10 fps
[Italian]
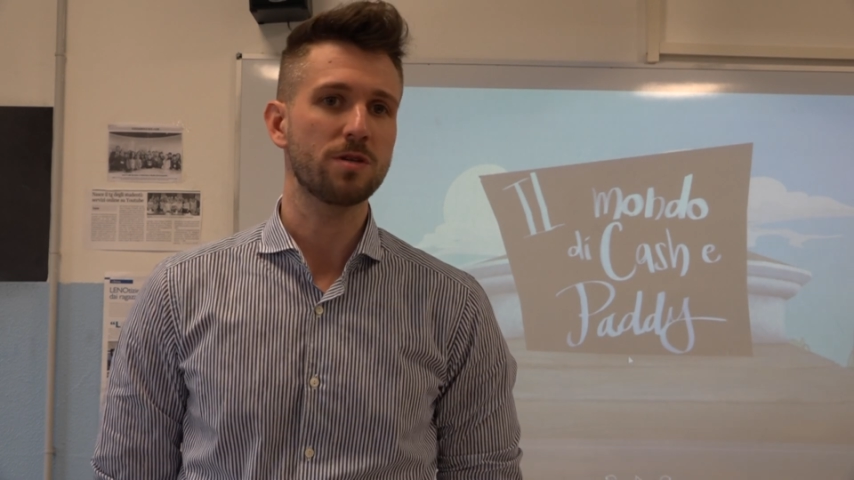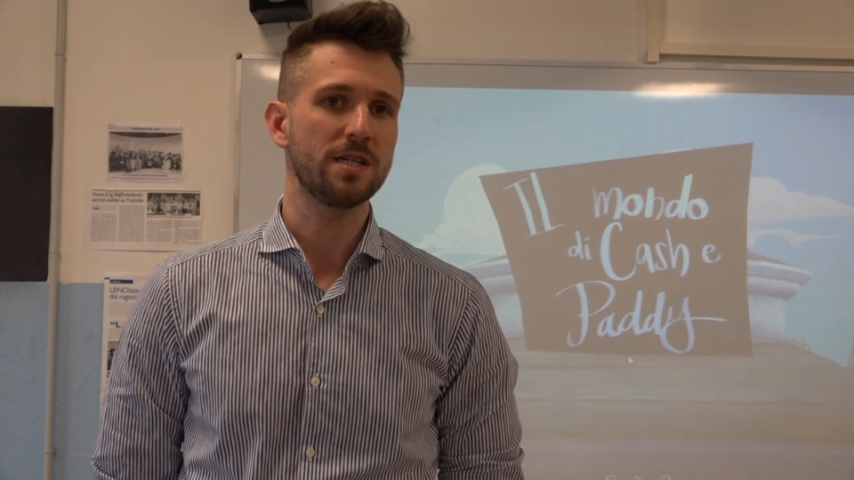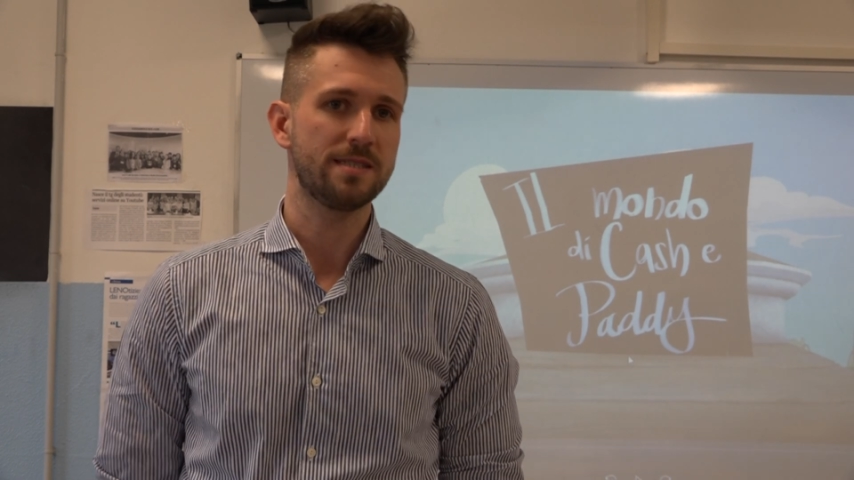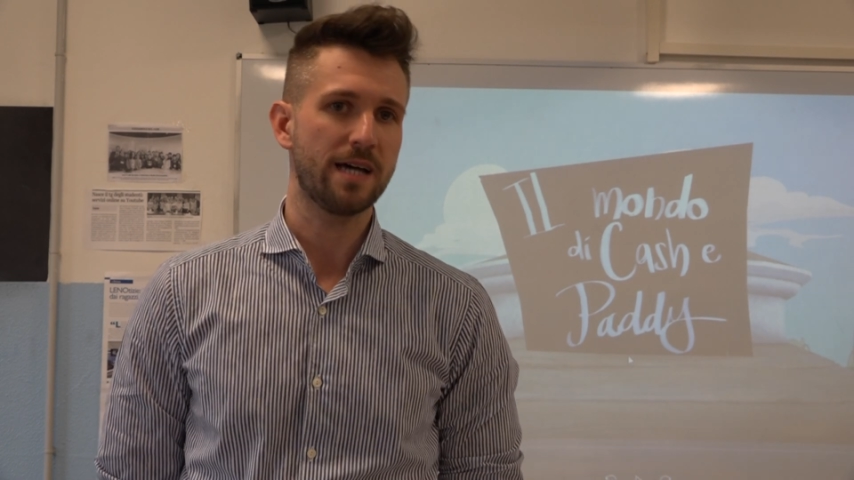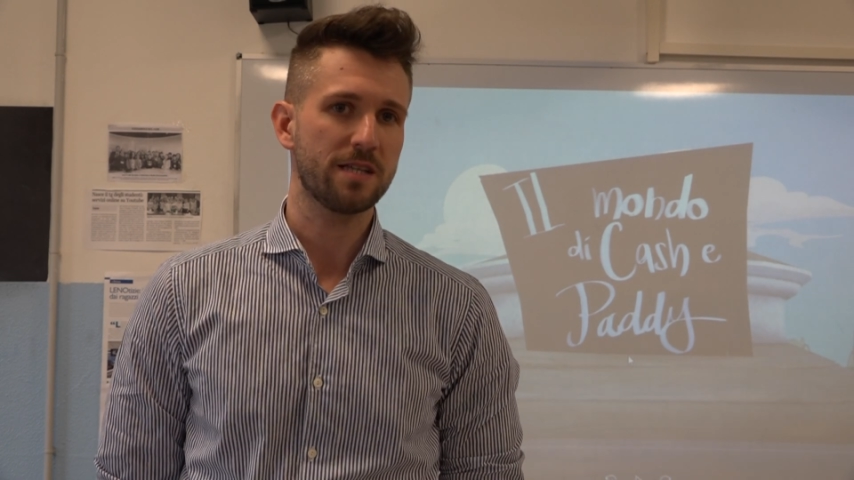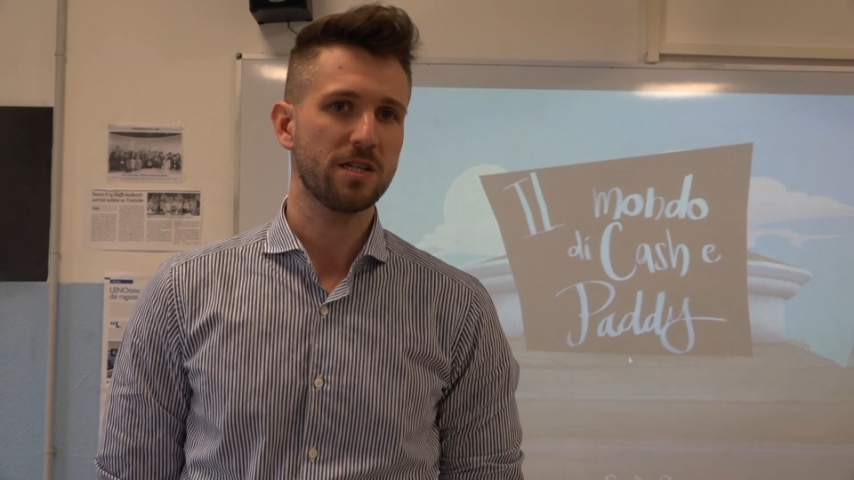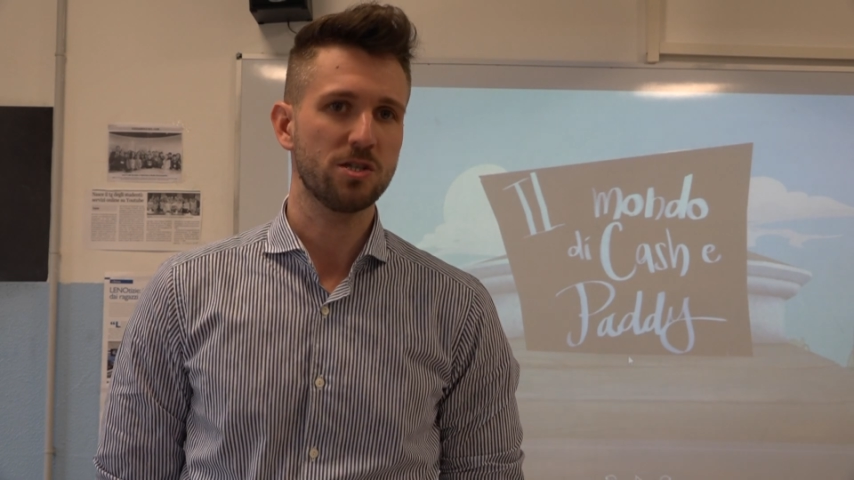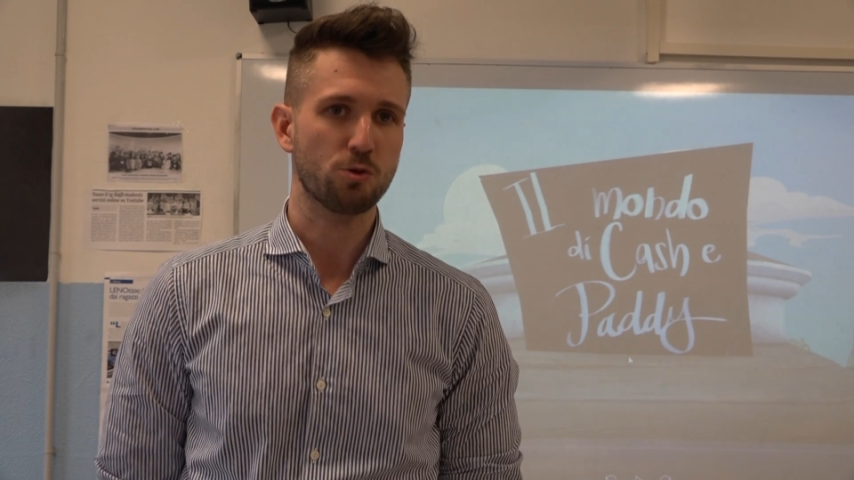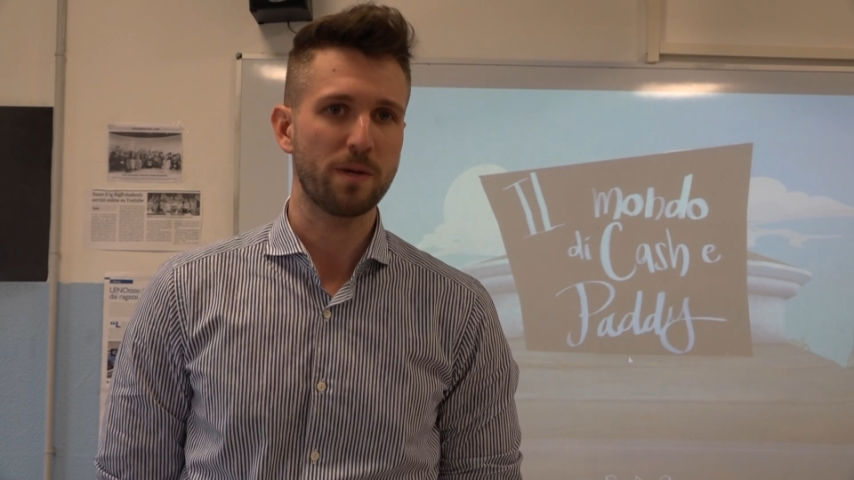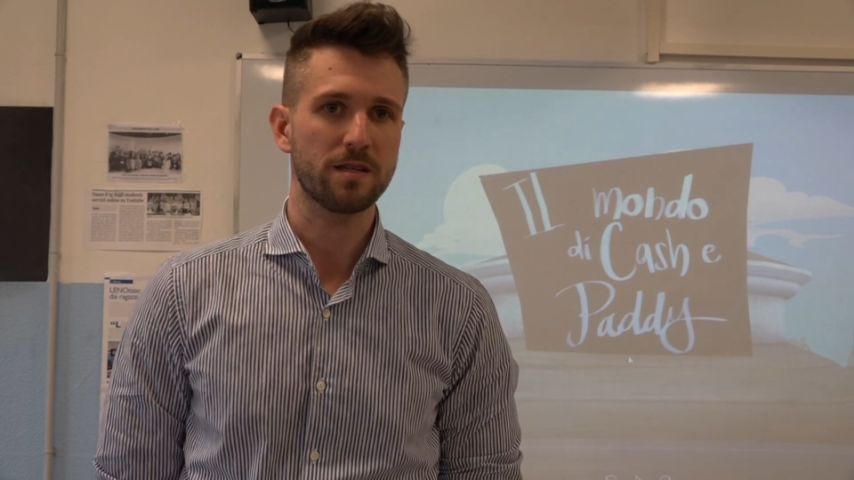utilizzare degli
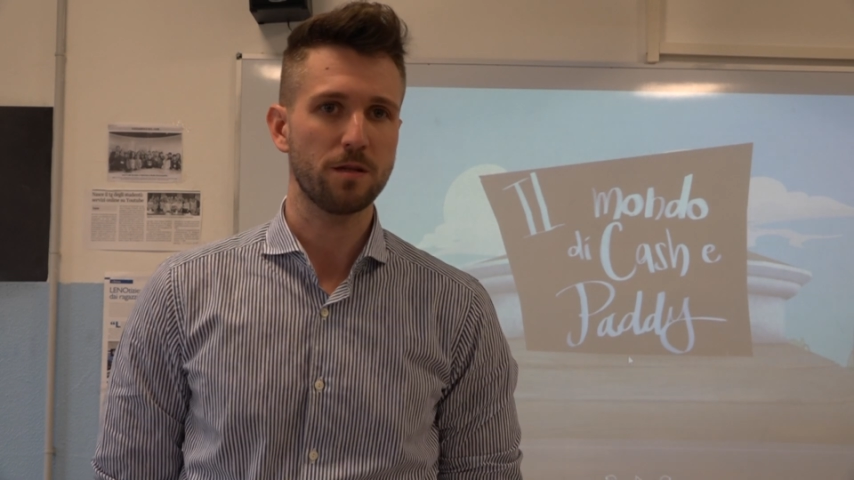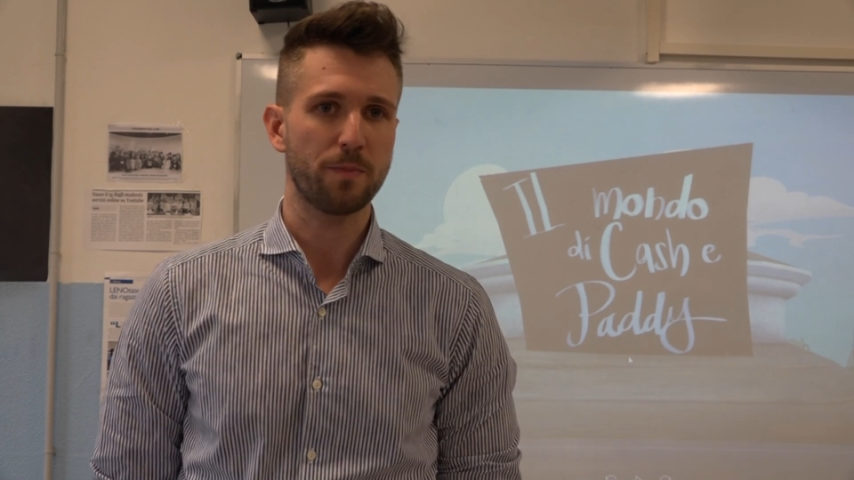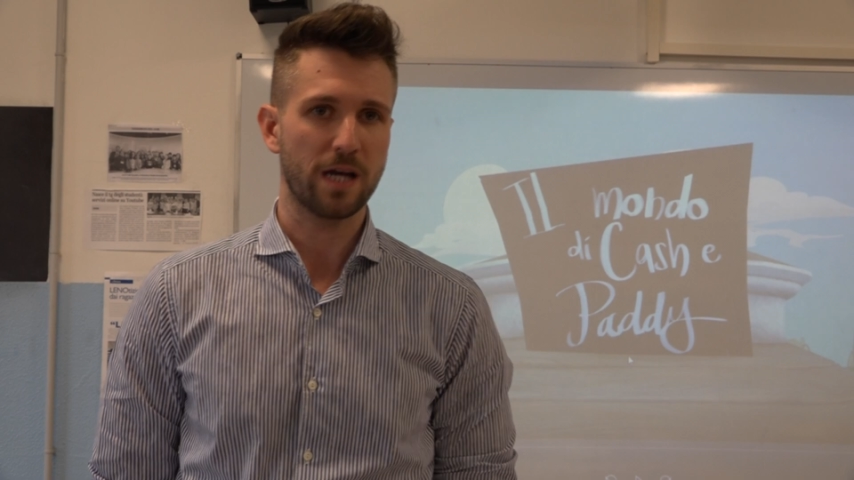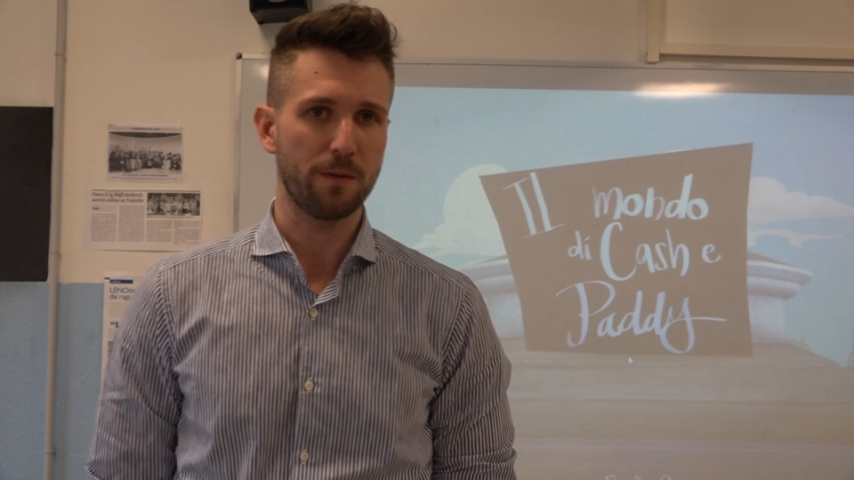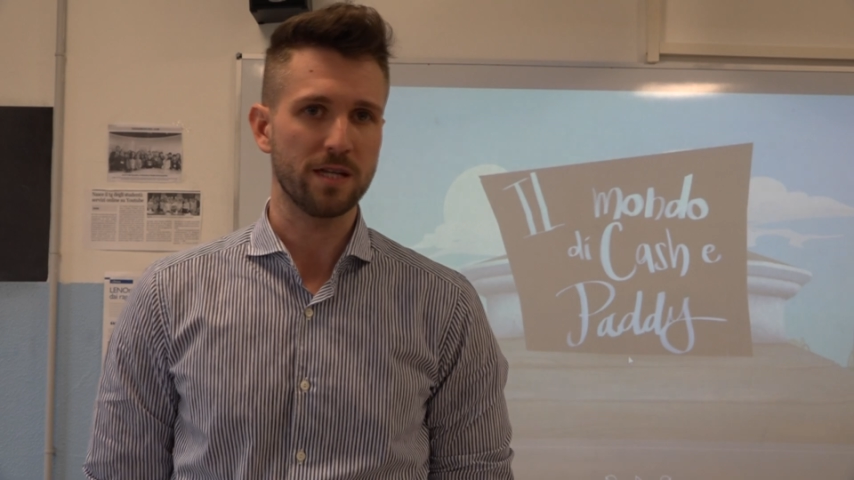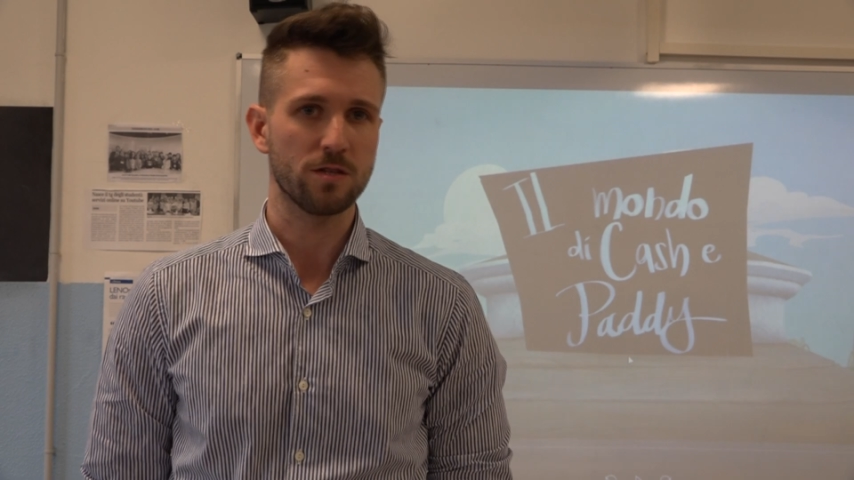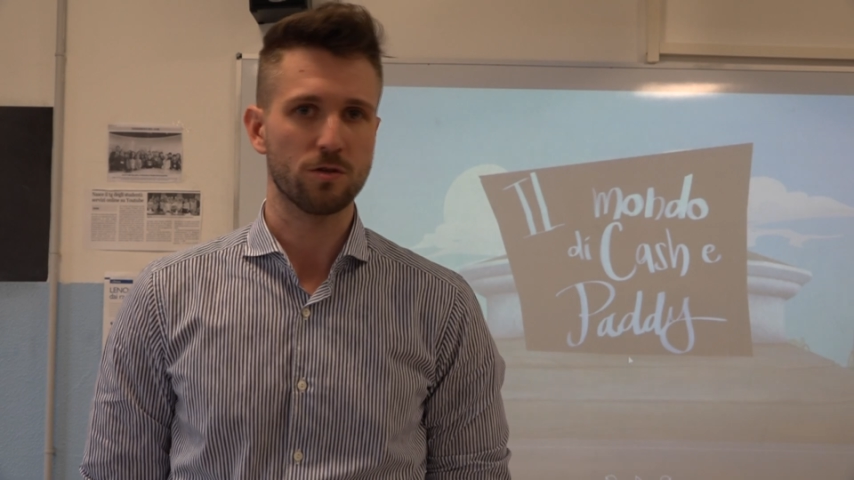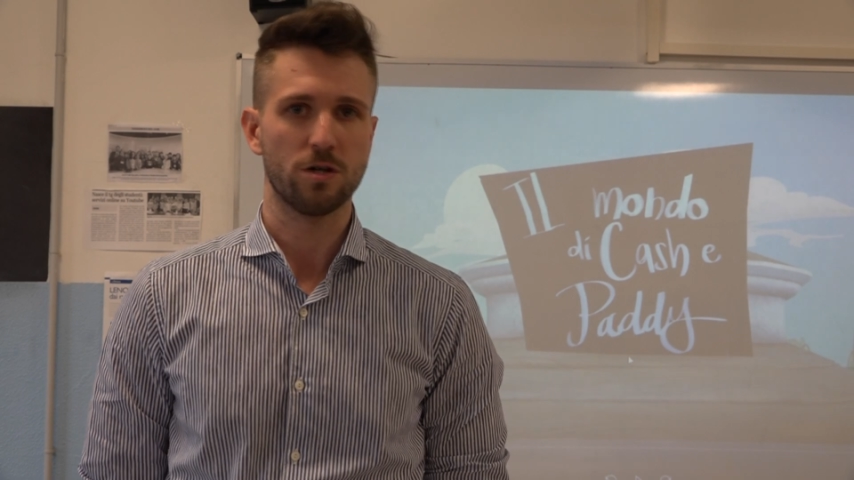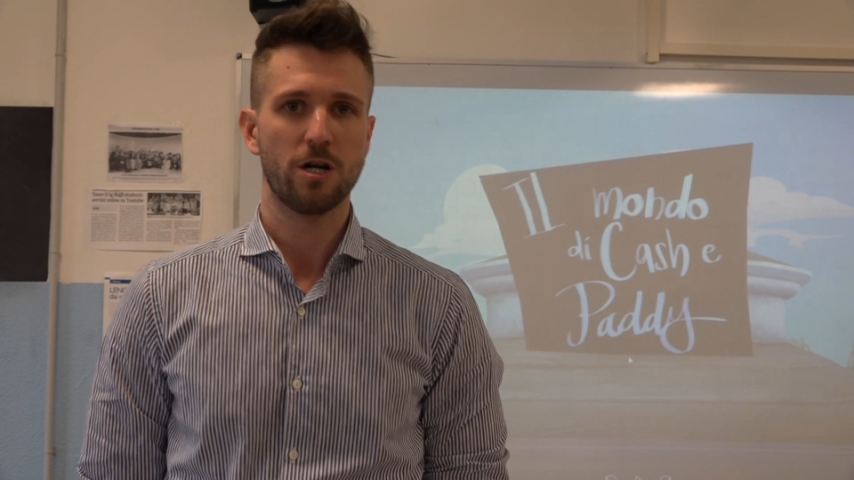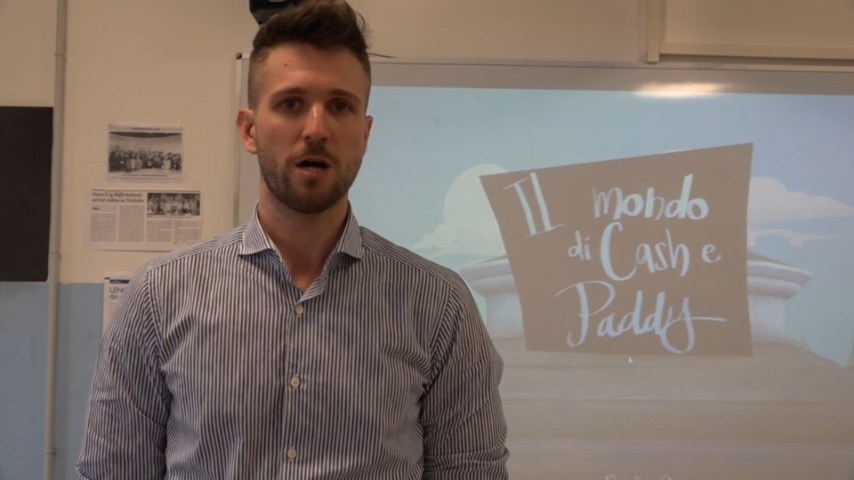strumenti di pagamento,